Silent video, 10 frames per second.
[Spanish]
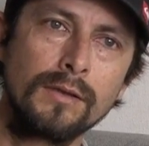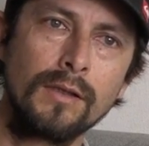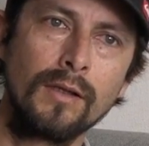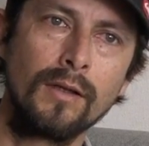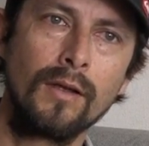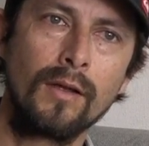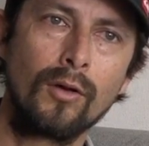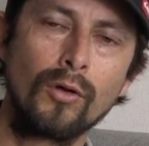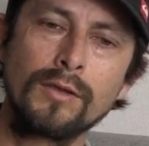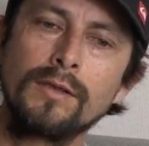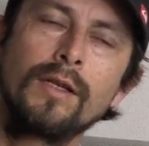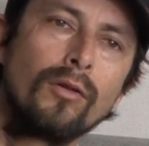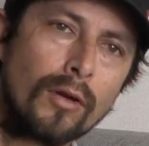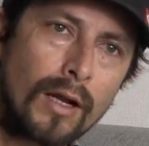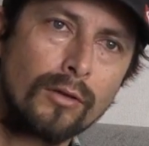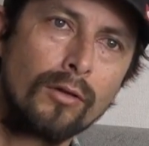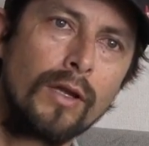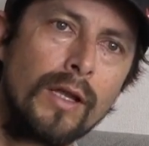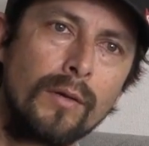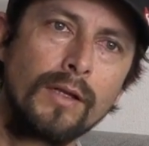Eh, cosas y en los ratos
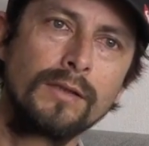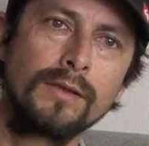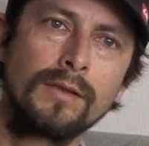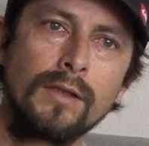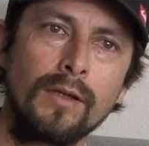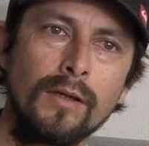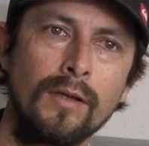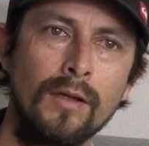libres este,